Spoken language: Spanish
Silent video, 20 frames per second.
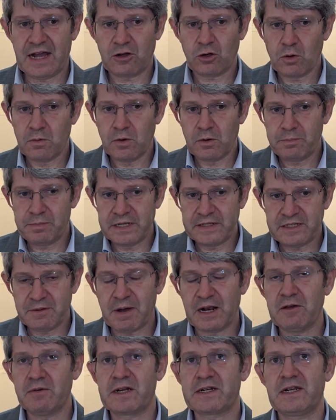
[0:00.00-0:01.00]
como
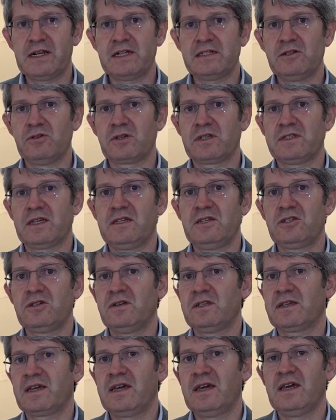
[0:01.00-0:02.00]
principales barreras, lo que se ha
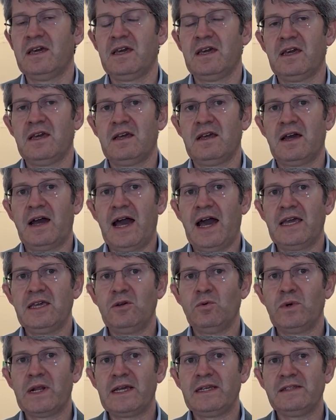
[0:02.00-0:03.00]
dicho es que
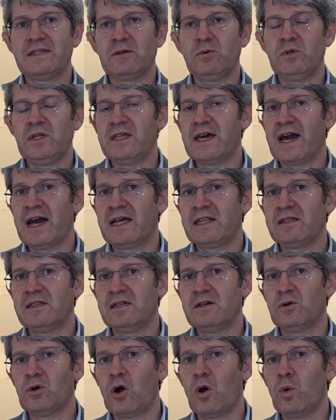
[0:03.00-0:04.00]
hay una inseguridad
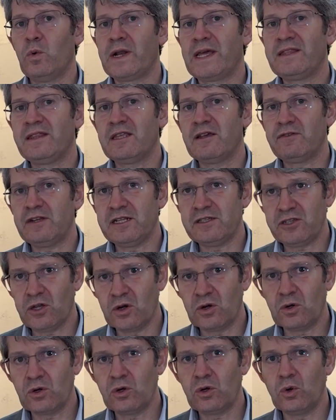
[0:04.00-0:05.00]
o una
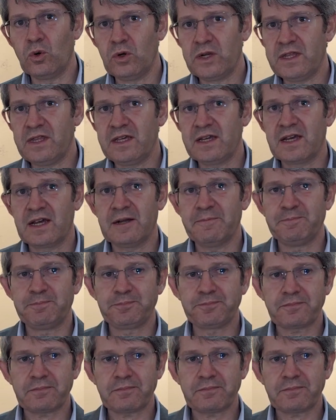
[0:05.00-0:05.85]
indefinición jurídica